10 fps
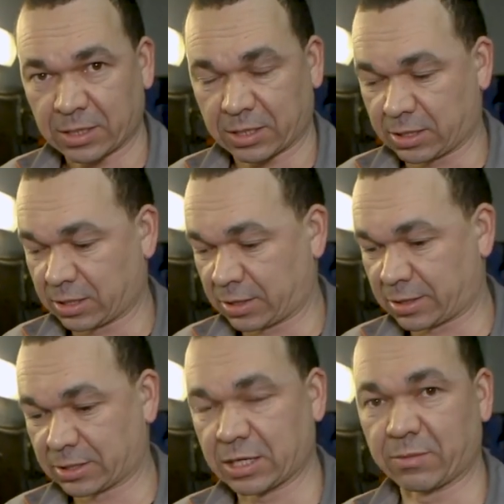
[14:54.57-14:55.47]
э,
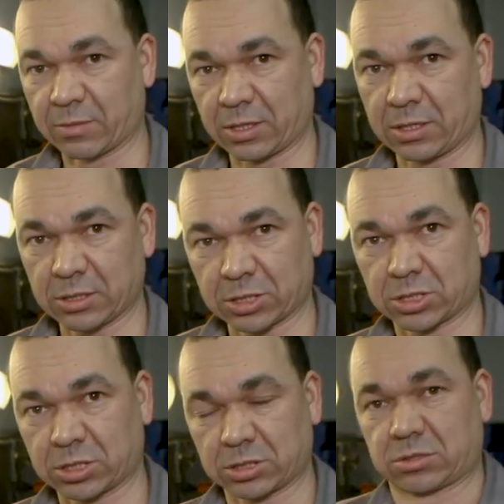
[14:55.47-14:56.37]
когда мы
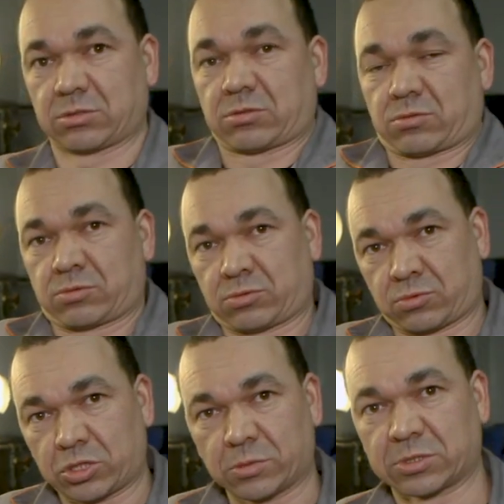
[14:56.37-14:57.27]

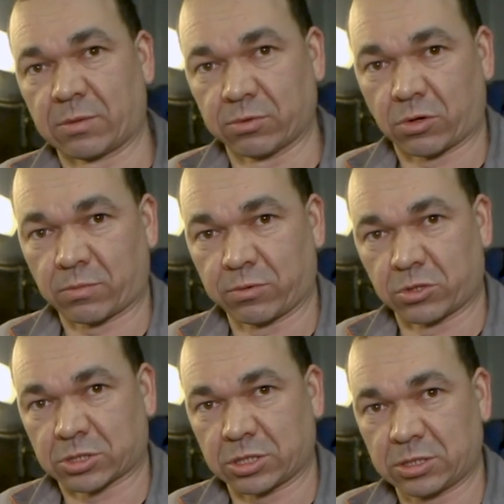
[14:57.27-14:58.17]
точим сам блок,
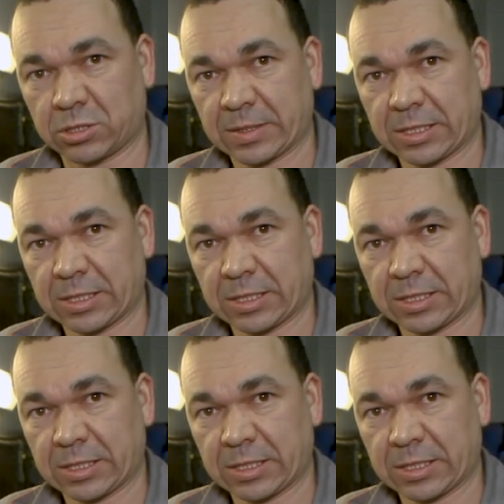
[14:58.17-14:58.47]
плоскость.